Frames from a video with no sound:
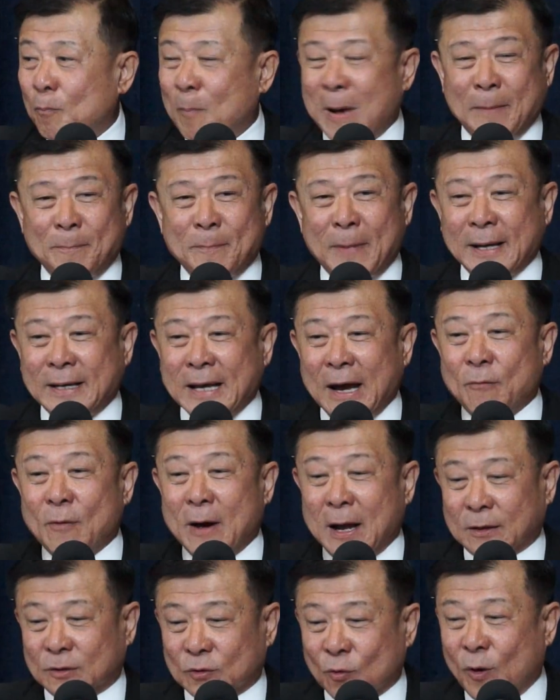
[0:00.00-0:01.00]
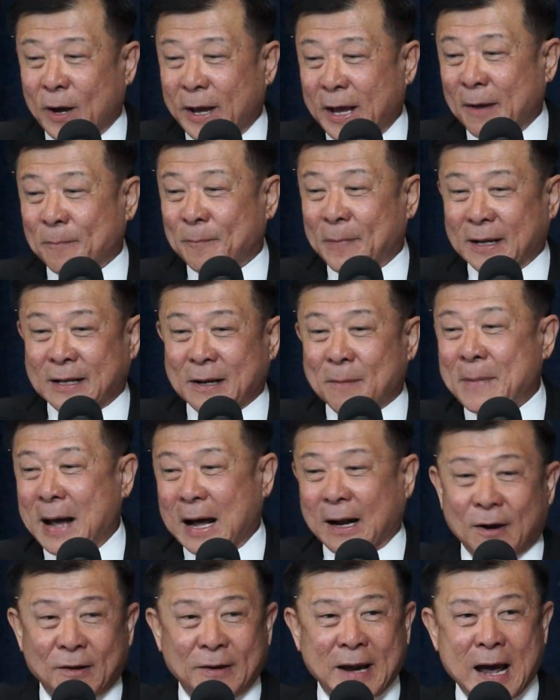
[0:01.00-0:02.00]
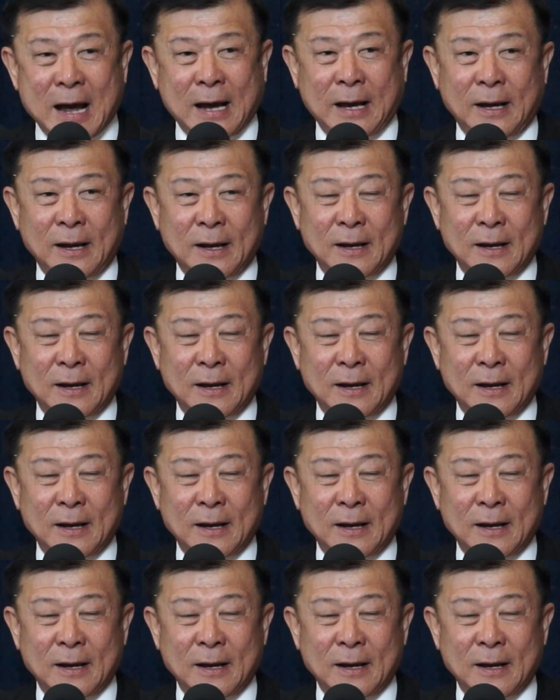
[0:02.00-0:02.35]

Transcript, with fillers: มันไม่ใช่ว่าตัวเองไปสมัครแล้วได้